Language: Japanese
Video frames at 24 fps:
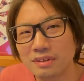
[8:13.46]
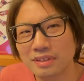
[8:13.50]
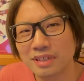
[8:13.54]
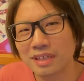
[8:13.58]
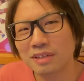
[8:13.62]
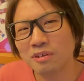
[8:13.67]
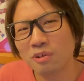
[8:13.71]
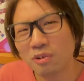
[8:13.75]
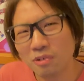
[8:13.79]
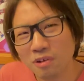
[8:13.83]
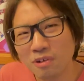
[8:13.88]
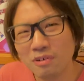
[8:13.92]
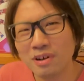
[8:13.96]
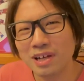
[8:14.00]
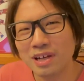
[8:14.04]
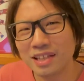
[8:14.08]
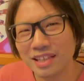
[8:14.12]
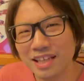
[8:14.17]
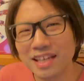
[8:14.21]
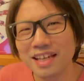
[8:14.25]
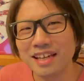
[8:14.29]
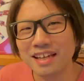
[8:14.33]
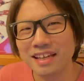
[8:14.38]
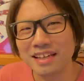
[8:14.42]
ここは
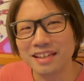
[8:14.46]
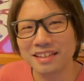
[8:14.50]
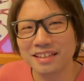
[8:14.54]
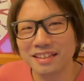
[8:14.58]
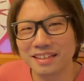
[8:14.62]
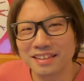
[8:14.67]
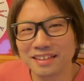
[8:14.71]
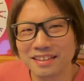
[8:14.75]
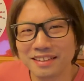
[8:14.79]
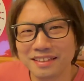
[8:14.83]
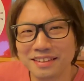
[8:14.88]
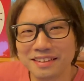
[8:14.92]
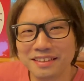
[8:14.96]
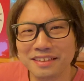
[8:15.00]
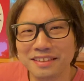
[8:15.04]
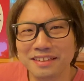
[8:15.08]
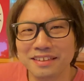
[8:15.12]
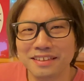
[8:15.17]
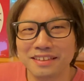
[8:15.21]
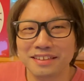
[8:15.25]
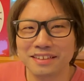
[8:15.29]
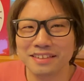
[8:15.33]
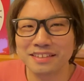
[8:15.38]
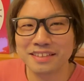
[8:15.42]
ね
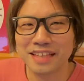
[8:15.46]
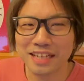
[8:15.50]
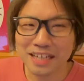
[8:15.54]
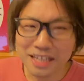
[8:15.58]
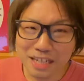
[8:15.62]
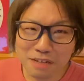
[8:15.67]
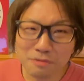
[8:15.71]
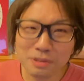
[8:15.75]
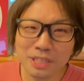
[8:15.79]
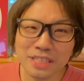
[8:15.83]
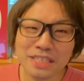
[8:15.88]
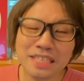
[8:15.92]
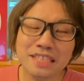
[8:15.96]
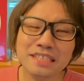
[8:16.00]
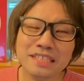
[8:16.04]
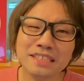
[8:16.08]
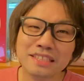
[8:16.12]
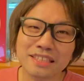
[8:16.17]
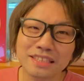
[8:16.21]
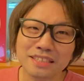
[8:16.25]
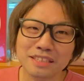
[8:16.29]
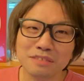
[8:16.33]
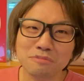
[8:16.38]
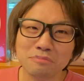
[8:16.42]
たらればじゃないです
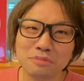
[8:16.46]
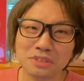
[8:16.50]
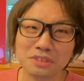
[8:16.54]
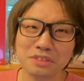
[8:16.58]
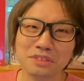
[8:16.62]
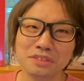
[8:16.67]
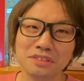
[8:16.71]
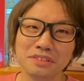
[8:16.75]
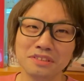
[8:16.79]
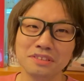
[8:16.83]
か全部。